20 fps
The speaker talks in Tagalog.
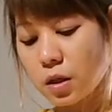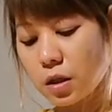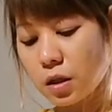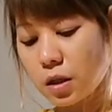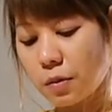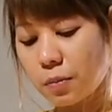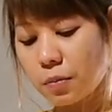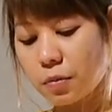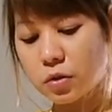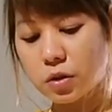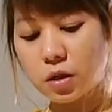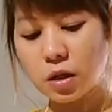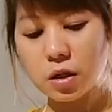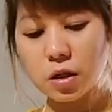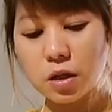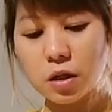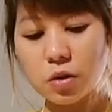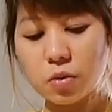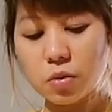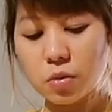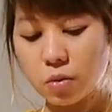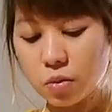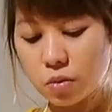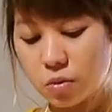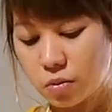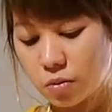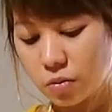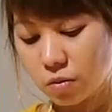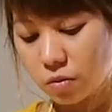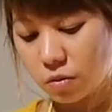Tapos kahit ito,
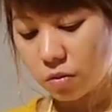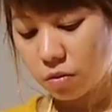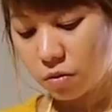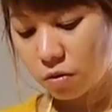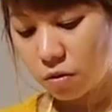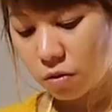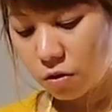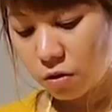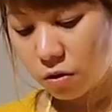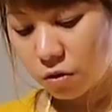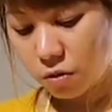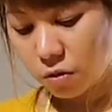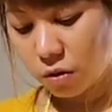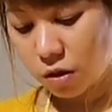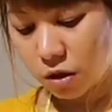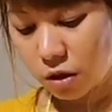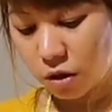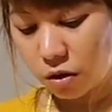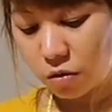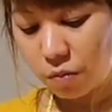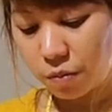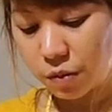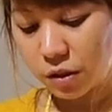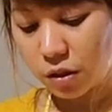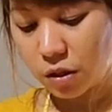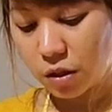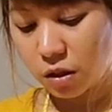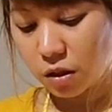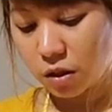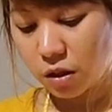hindi ko pa siya
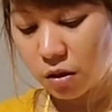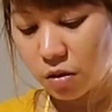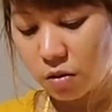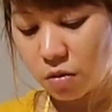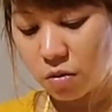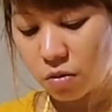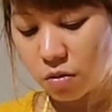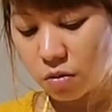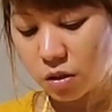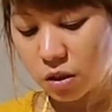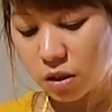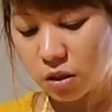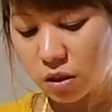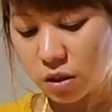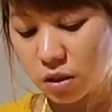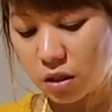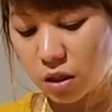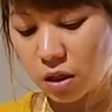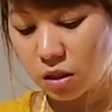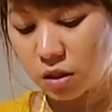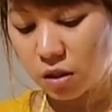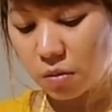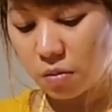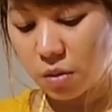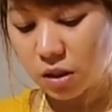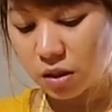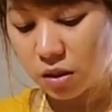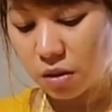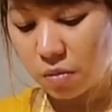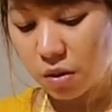ng tinidoro kasi
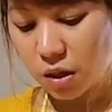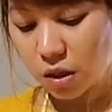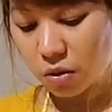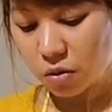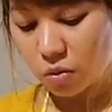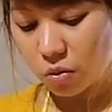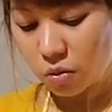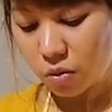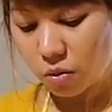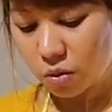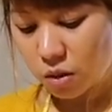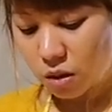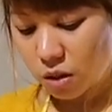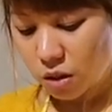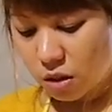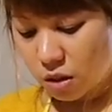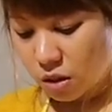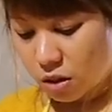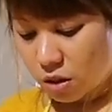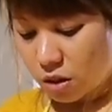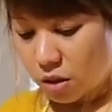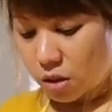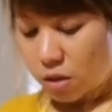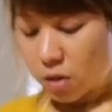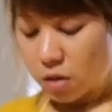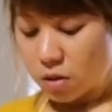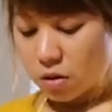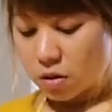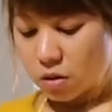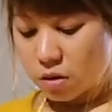sinasabay-sabay ko
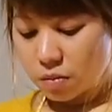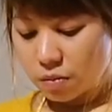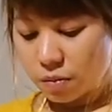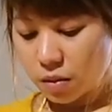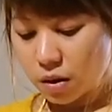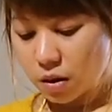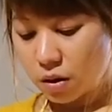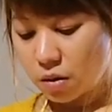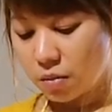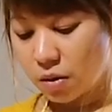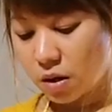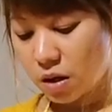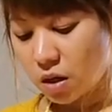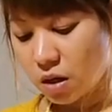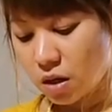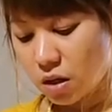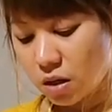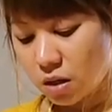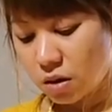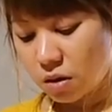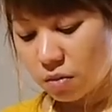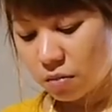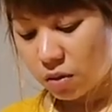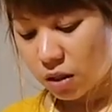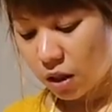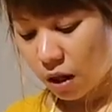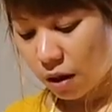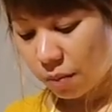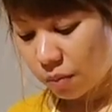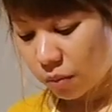para madali lang
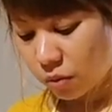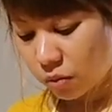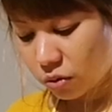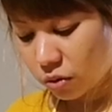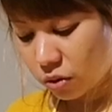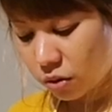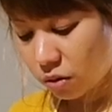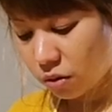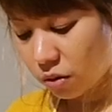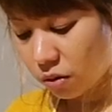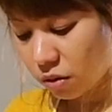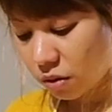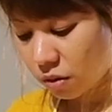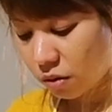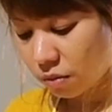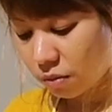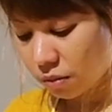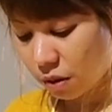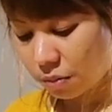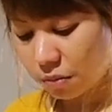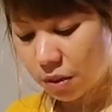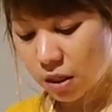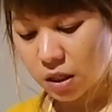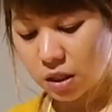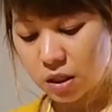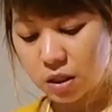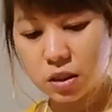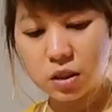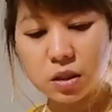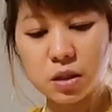matapos,
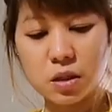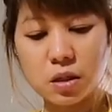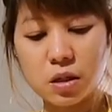mabilis.